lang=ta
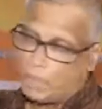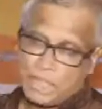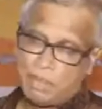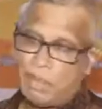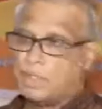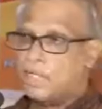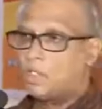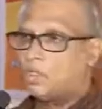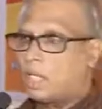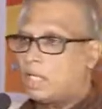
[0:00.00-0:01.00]
பற்றியும்
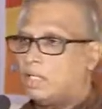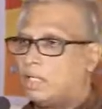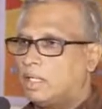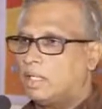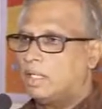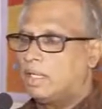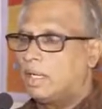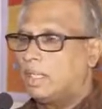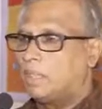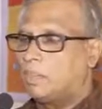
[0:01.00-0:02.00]
அப்படித்தான் சொன்னார்கள்
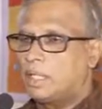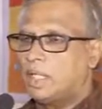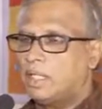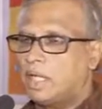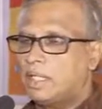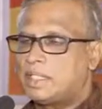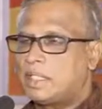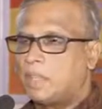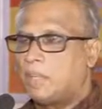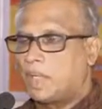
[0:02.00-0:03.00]
ரெண்டாயிரத்தி பதினைந்து
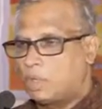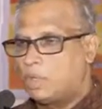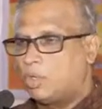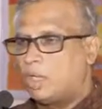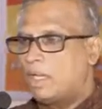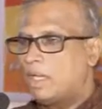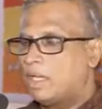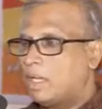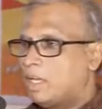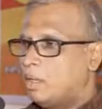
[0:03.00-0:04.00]
ஆட்சிக்கு பிறகு கூட
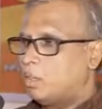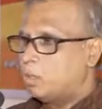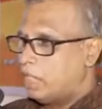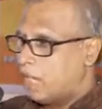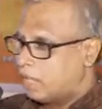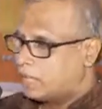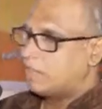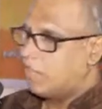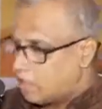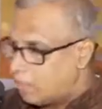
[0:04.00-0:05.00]
புதிய ஆட்சி
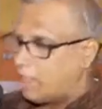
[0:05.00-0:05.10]
வந்த